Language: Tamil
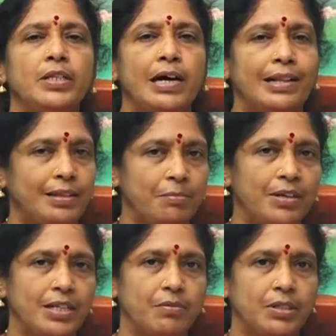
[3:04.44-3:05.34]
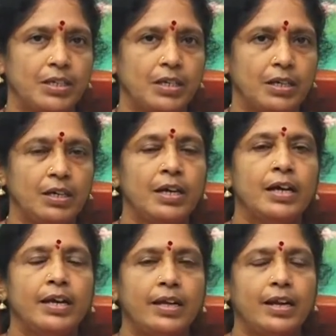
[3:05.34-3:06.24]
வந்து அந்த மாதிரி வந்துட்டு
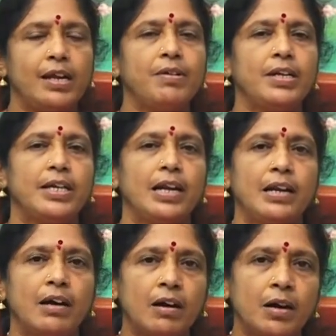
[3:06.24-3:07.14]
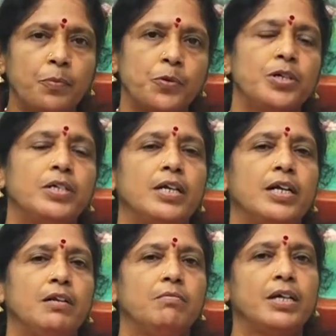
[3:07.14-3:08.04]
இறைவன் எல்லா
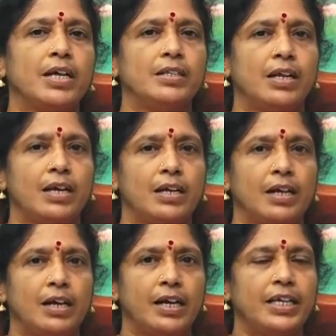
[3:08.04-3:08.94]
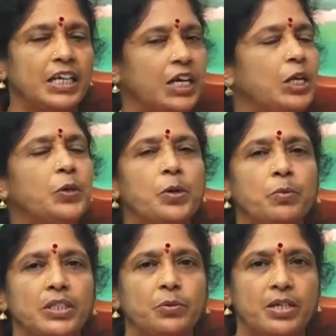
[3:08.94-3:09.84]
பொருட்களிலும் நிறைந்திருக்கின்றான் இதற்கு இன்னொரு
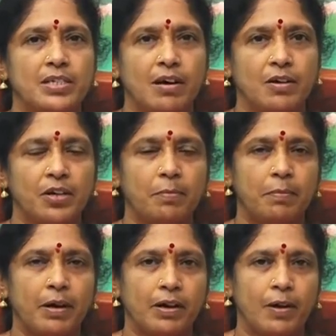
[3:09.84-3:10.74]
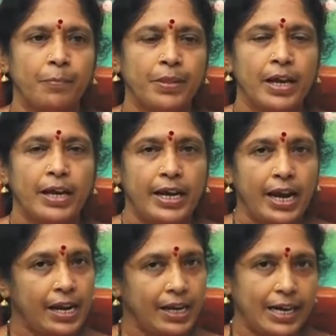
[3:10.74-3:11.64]
வந்து ஒரு சான்று நம்ம பார்க்கலாம்
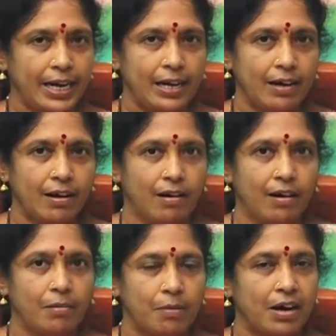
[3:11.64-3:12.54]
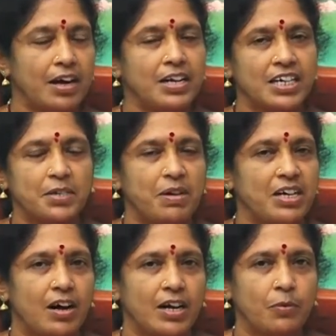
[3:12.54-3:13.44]
ஏன்னு கேட்டாக்கா
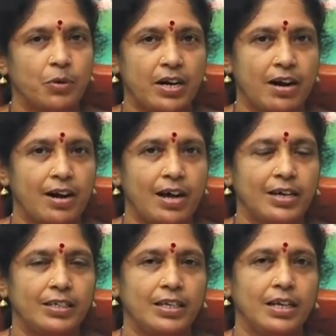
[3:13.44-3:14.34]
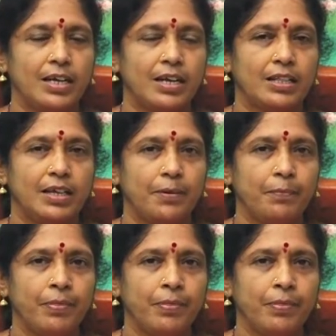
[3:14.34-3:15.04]
மகாலட்சுமிக்கான ஒரு நாளாக இது இருக்கிறது